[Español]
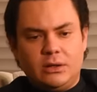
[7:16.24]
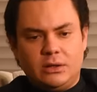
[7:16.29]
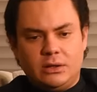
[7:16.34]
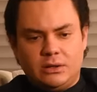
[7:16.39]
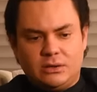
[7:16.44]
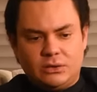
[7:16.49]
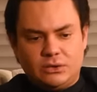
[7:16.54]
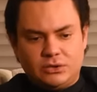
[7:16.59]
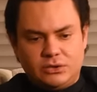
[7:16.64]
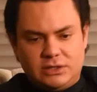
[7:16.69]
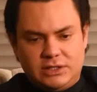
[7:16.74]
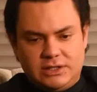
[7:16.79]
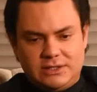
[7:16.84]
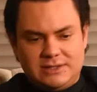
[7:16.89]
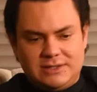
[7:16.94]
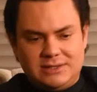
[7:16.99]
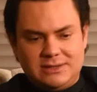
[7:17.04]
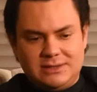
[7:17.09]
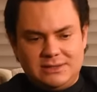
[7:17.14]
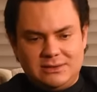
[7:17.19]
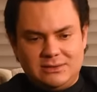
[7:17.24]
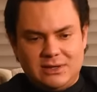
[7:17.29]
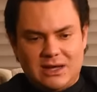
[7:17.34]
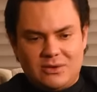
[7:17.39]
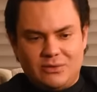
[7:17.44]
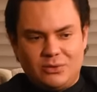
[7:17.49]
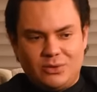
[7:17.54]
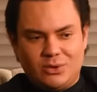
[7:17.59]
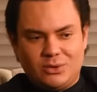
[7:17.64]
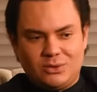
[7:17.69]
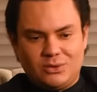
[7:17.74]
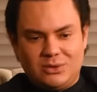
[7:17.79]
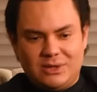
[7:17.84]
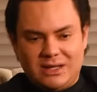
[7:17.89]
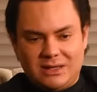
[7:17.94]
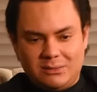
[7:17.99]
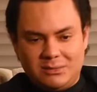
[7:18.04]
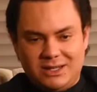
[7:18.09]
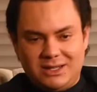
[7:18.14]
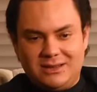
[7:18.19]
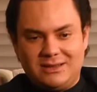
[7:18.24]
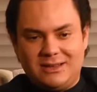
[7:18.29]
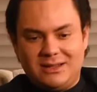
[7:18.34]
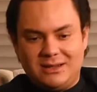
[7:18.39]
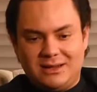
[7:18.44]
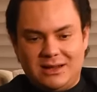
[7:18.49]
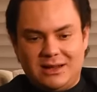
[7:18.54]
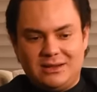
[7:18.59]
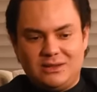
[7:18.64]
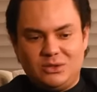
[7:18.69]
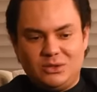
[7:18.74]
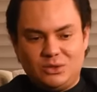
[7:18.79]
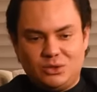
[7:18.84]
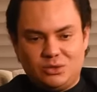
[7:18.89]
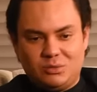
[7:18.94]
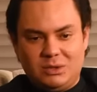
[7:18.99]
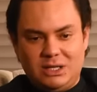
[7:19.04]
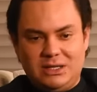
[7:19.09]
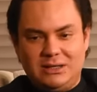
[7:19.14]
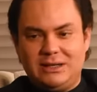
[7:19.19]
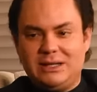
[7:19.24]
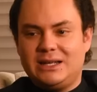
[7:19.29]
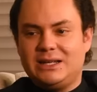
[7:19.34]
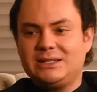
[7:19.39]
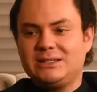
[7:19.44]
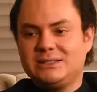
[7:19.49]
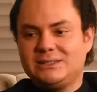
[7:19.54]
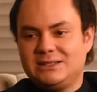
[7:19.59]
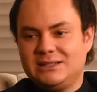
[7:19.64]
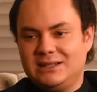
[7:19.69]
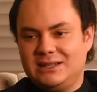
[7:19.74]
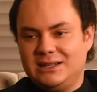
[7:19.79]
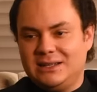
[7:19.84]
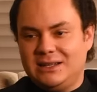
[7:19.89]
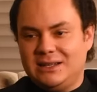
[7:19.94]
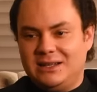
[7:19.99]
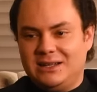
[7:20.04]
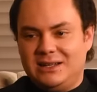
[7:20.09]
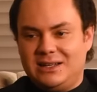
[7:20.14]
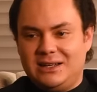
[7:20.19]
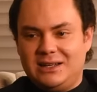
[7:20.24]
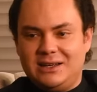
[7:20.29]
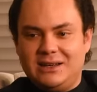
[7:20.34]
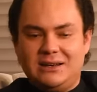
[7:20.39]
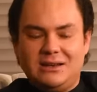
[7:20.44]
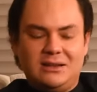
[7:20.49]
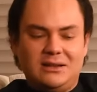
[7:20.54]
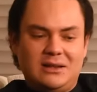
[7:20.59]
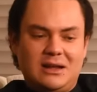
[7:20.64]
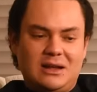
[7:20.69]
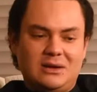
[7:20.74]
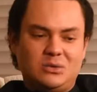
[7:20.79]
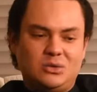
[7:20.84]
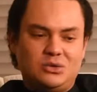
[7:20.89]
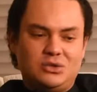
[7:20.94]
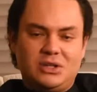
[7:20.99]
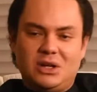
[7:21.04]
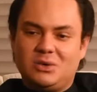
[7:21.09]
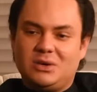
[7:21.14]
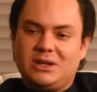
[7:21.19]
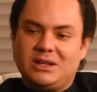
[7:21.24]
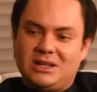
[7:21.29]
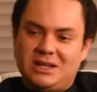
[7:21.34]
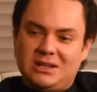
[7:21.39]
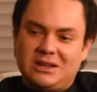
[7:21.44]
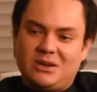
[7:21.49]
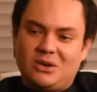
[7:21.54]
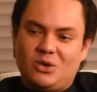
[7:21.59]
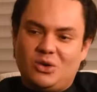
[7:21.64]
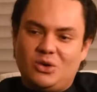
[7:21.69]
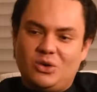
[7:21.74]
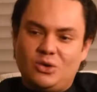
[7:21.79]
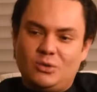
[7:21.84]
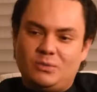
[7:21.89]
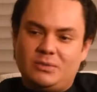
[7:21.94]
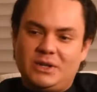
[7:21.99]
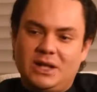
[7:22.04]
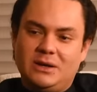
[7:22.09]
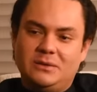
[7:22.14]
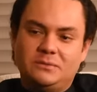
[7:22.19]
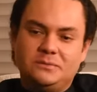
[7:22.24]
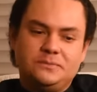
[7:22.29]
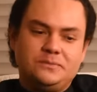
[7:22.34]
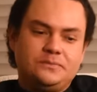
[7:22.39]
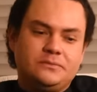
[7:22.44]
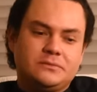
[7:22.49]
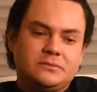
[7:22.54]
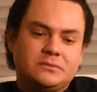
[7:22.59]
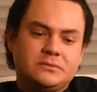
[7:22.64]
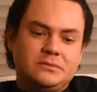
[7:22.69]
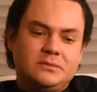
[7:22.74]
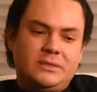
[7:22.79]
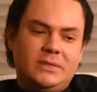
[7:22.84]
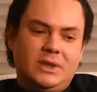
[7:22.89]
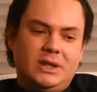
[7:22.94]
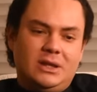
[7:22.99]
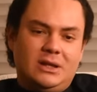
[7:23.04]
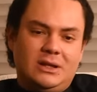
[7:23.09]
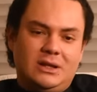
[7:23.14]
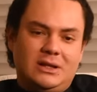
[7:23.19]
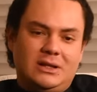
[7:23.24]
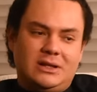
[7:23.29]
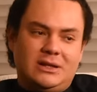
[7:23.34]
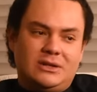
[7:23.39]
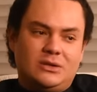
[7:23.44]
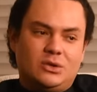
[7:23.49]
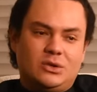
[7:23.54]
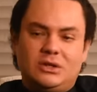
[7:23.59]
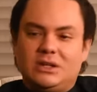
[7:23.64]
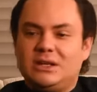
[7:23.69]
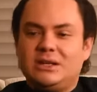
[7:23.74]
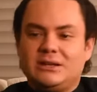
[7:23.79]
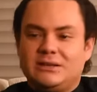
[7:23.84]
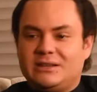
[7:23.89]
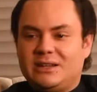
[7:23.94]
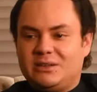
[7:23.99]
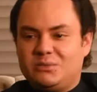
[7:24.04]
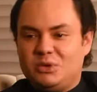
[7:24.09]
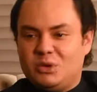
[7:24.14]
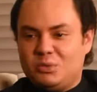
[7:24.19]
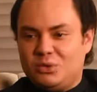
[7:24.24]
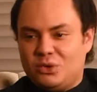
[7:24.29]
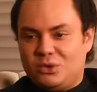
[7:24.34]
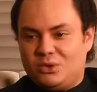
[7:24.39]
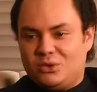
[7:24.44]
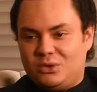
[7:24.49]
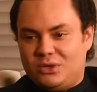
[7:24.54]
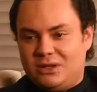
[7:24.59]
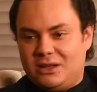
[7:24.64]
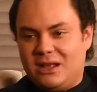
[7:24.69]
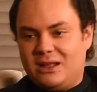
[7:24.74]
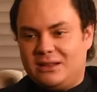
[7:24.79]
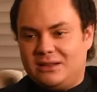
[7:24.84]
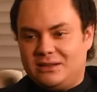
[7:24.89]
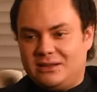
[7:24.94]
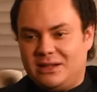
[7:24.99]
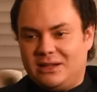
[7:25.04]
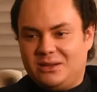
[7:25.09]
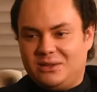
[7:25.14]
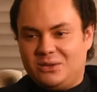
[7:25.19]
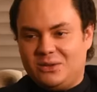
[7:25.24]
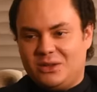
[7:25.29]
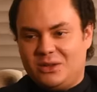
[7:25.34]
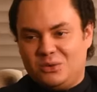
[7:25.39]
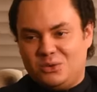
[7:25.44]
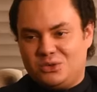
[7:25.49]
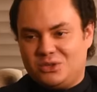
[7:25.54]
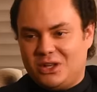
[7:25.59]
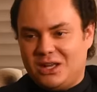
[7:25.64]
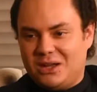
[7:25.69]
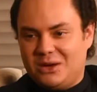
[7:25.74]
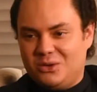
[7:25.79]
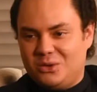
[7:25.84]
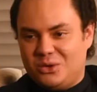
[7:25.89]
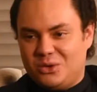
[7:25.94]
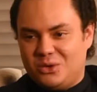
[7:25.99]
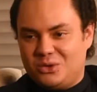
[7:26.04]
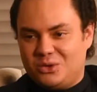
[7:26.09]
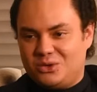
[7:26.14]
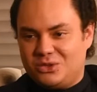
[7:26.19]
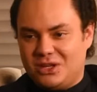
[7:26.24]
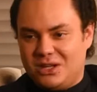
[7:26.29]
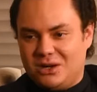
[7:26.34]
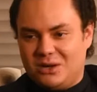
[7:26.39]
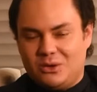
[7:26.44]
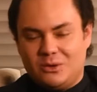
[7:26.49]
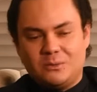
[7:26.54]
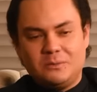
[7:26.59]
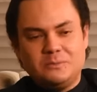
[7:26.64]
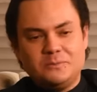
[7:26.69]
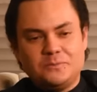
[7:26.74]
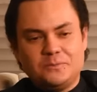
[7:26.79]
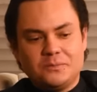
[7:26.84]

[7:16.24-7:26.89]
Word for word: Entonces, afortunadamente en el año 2010, él anuncia una gira en Colombia. Eh, yo dije, esta es mi oportunidad, ¿cierto?, de buscarlo y conocerlo.